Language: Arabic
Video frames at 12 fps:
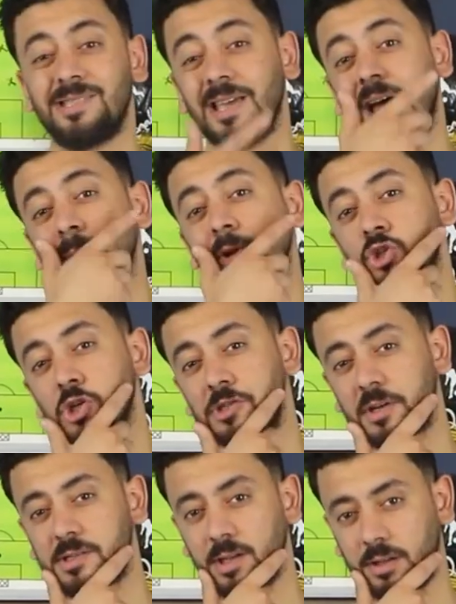بس هل
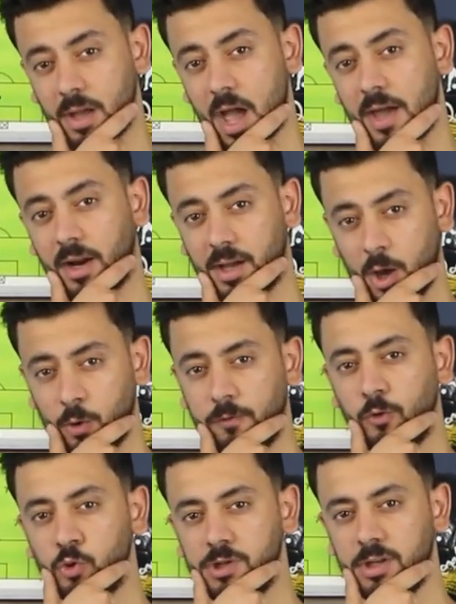مانشستر سيتي هيرجع له
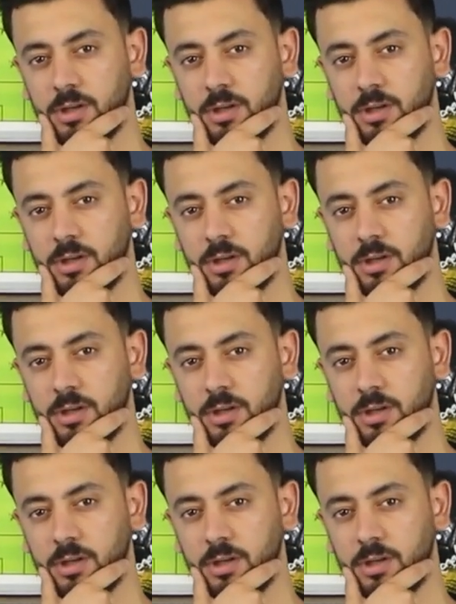الفلوس